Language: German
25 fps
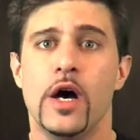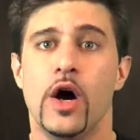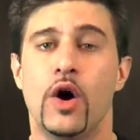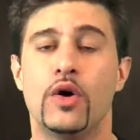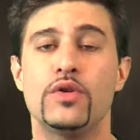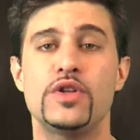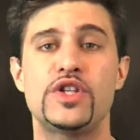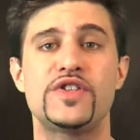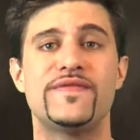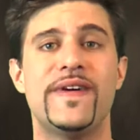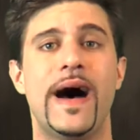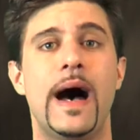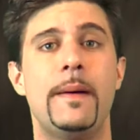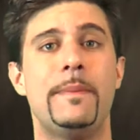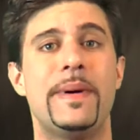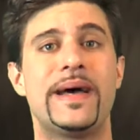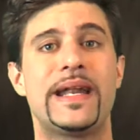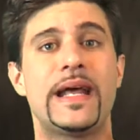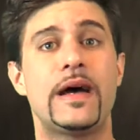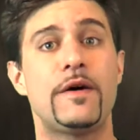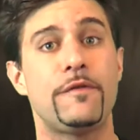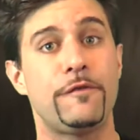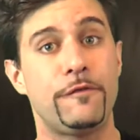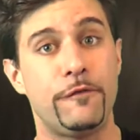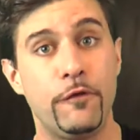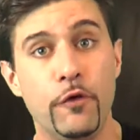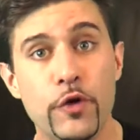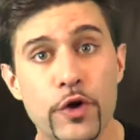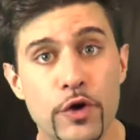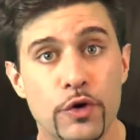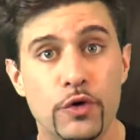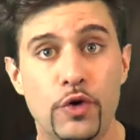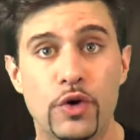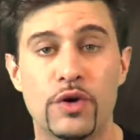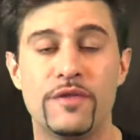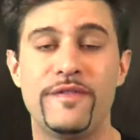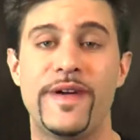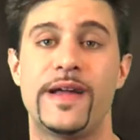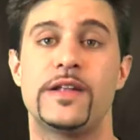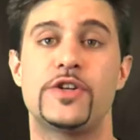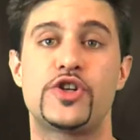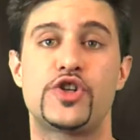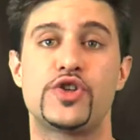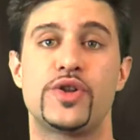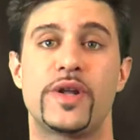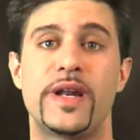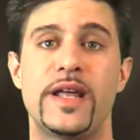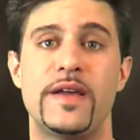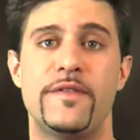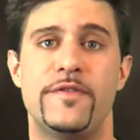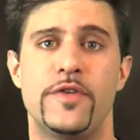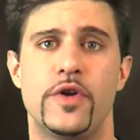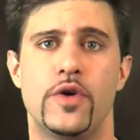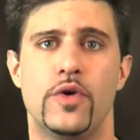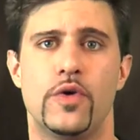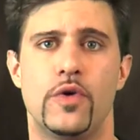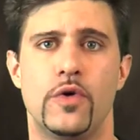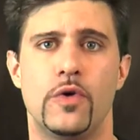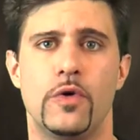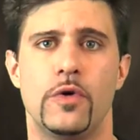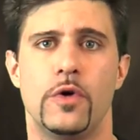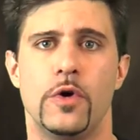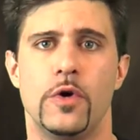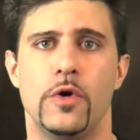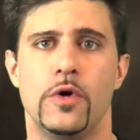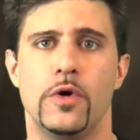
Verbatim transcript: und zwar bei der FUYO Convention Review.